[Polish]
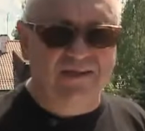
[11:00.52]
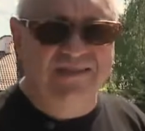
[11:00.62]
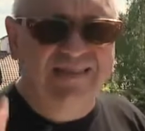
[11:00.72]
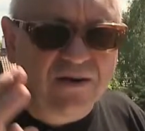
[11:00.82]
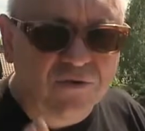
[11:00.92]

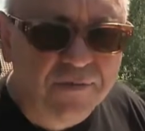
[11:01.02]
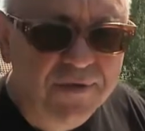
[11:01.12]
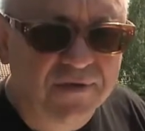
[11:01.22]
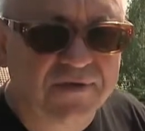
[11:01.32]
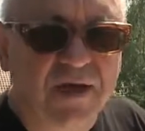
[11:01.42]
zakupy
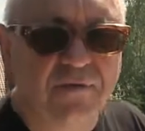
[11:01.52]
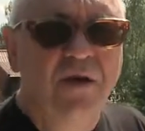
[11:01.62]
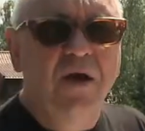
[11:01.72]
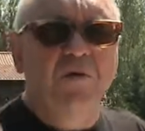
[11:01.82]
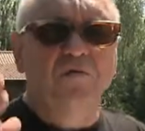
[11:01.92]
zostały
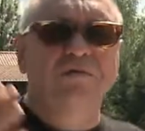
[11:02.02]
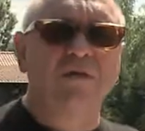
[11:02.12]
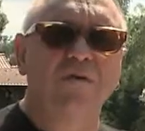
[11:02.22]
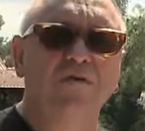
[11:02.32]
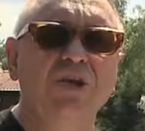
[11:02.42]

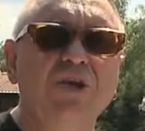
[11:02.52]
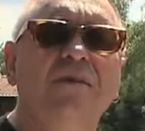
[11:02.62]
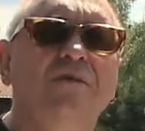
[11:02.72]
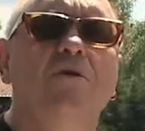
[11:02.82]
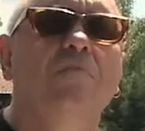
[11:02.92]
ustalone
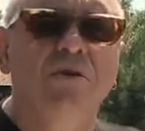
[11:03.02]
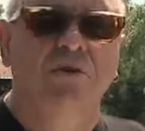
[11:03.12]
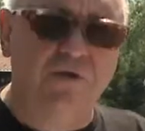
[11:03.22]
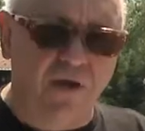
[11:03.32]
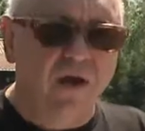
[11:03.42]

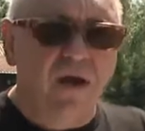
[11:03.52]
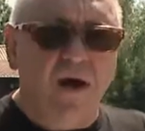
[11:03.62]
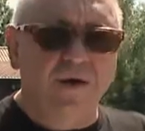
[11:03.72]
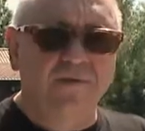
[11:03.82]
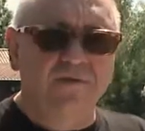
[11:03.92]
jednomyślnie,
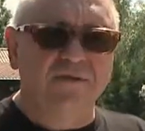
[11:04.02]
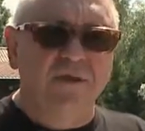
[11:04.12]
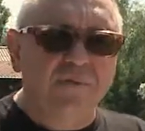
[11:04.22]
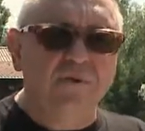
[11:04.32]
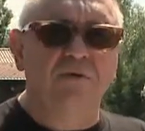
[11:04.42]
a więc nie
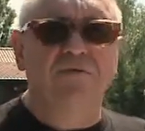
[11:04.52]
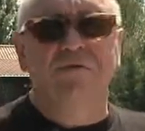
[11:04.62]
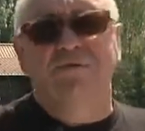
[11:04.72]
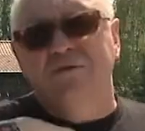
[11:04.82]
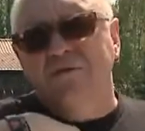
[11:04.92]
było
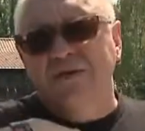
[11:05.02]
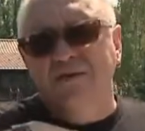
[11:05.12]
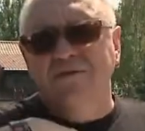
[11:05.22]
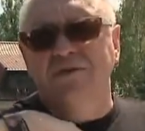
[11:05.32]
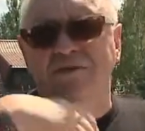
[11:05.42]

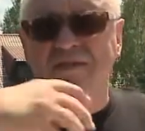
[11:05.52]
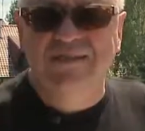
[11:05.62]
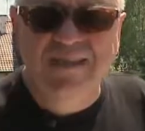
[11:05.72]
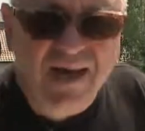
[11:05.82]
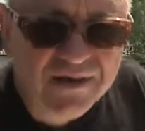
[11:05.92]
żadnych innych
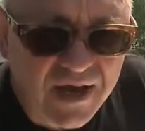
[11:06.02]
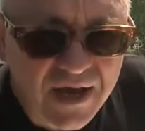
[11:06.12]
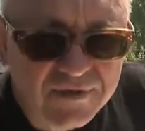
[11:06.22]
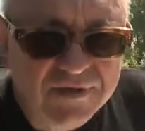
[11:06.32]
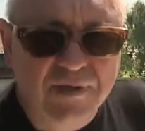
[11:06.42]
zdań.
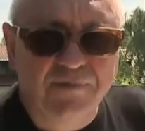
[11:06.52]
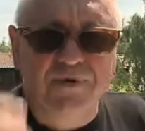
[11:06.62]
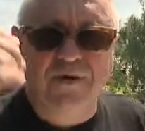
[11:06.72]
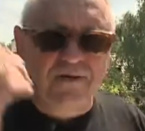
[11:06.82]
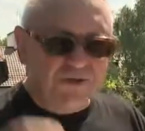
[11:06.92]
Wszyscy
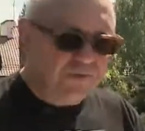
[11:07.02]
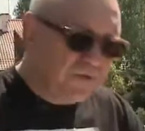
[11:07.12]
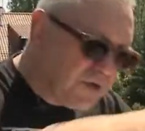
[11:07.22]
pochylaliśmy